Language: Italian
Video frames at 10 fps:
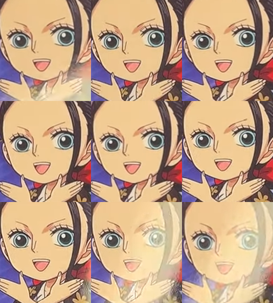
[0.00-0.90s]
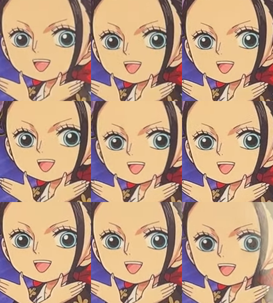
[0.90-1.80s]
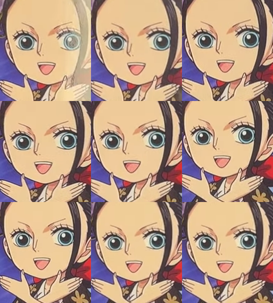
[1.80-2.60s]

per il momento quelle che ho visto adesso non sono niente di